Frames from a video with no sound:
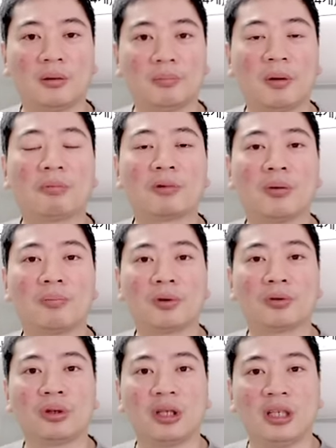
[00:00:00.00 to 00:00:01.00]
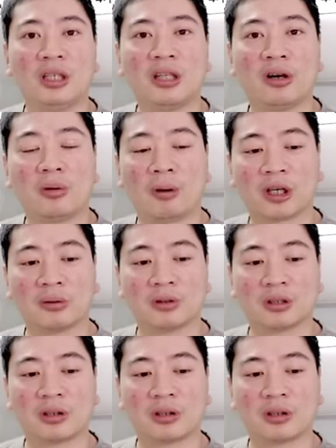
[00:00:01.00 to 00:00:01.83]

램컴 비율이 2대1로 바뀌면서